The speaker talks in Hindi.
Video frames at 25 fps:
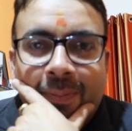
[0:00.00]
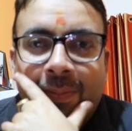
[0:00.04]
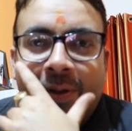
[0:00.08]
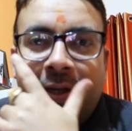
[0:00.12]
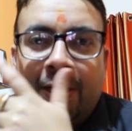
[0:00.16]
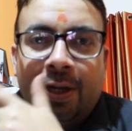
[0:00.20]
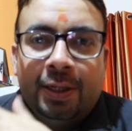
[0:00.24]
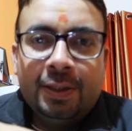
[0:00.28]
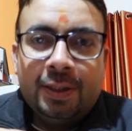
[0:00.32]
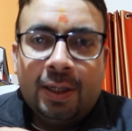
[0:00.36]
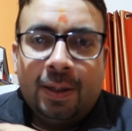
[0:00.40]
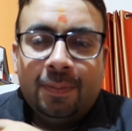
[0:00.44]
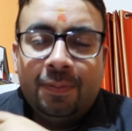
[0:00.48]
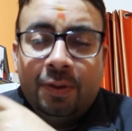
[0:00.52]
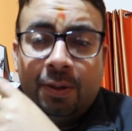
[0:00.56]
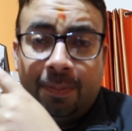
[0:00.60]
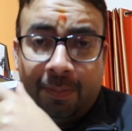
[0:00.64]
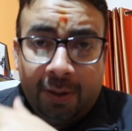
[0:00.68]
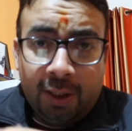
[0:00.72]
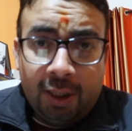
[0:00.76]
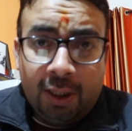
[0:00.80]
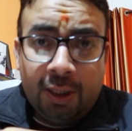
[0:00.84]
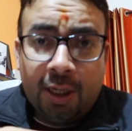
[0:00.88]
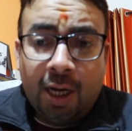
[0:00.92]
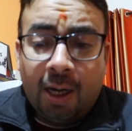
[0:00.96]
मेरे हिसाब से
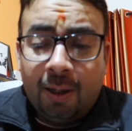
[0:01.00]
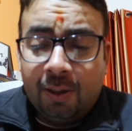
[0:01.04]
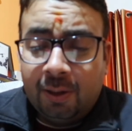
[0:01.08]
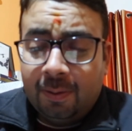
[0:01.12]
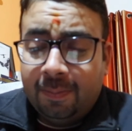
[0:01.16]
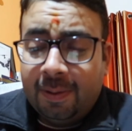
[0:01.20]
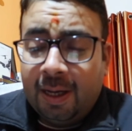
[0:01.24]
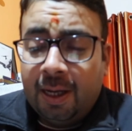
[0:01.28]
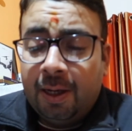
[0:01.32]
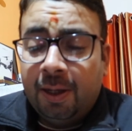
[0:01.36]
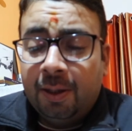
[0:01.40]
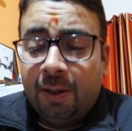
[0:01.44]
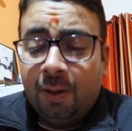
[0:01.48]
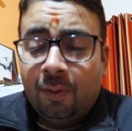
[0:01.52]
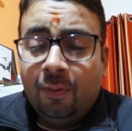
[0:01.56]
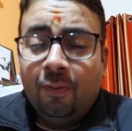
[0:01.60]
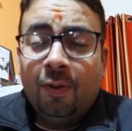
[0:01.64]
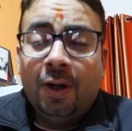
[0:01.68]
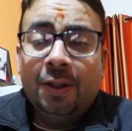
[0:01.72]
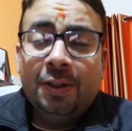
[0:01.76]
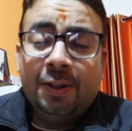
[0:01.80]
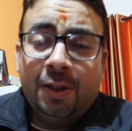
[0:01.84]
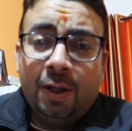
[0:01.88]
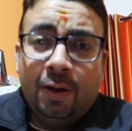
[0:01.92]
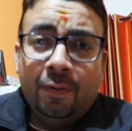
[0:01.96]
मेरे जहाँ से मैं रहता हूँ
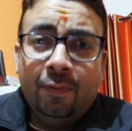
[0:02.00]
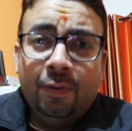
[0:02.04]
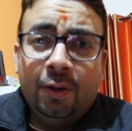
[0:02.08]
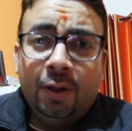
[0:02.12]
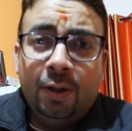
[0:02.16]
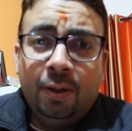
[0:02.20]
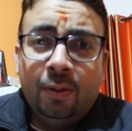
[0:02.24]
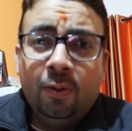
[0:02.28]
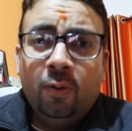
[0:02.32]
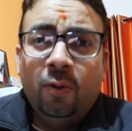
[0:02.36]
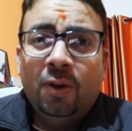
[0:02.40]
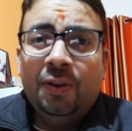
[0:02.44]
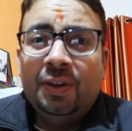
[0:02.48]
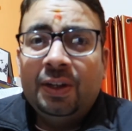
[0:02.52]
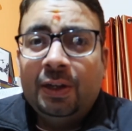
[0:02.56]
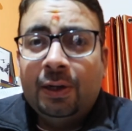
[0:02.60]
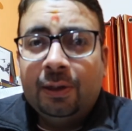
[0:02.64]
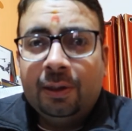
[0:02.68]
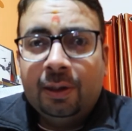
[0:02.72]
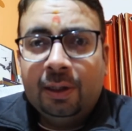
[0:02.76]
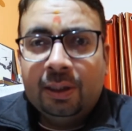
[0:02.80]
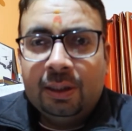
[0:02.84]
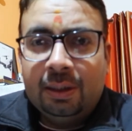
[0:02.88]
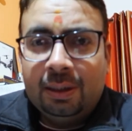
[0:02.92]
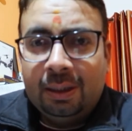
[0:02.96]
वहाँ से काफ़ी कोई
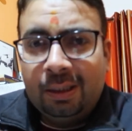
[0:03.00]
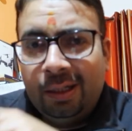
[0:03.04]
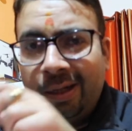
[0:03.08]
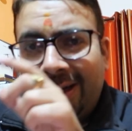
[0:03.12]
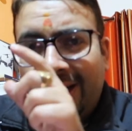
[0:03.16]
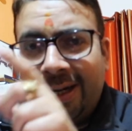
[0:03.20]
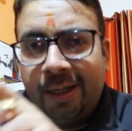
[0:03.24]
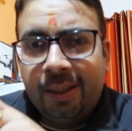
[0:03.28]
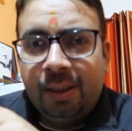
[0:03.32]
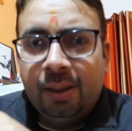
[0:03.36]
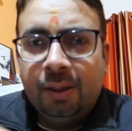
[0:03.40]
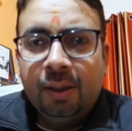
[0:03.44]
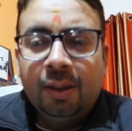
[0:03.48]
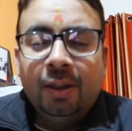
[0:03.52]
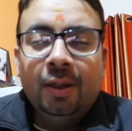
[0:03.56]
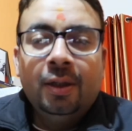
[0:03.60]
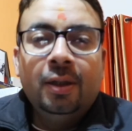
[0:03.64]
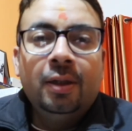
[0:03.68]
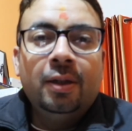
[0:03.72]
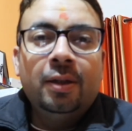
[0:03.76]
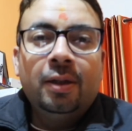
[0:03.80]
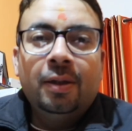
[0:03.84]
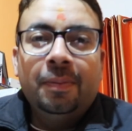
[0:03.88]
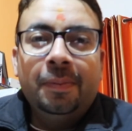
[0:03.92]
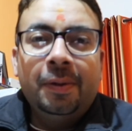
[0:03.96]
डायरेक्ट
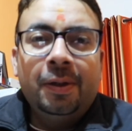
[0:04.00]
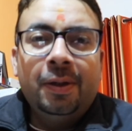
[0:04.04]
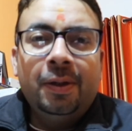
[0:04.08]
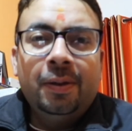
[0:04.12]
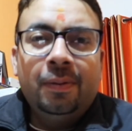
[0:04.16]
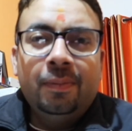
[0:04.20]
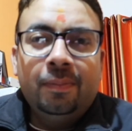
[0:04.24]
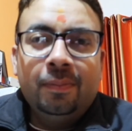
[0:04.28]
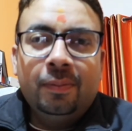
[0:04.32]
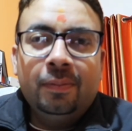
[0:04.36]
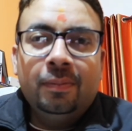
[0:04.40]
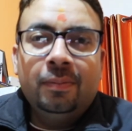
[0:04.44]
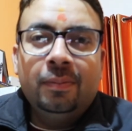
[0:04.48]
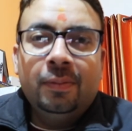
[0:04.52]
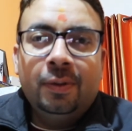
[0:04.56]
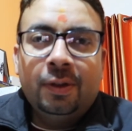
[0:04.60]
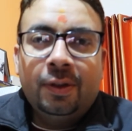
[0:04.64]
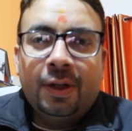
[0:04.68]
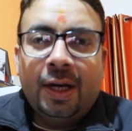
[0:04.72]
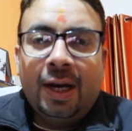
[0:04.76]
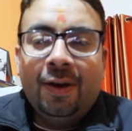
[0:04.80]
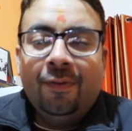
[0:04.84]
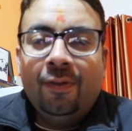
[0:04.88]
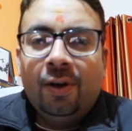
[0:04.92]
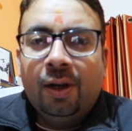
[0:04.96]
मतलब
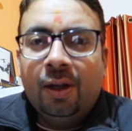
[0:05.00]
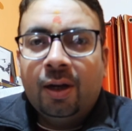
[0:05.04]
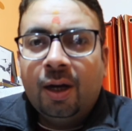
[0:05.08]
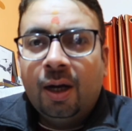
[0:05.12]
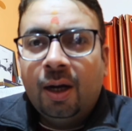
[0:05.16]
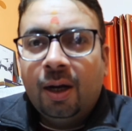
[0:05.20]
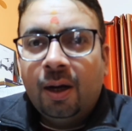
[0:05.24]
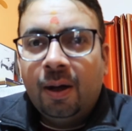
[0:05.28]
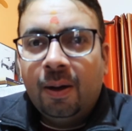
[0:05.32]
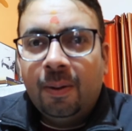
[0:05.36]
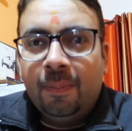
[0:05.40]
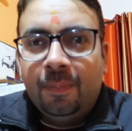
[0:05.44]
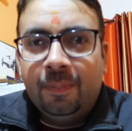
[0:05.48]
ट्रैवल का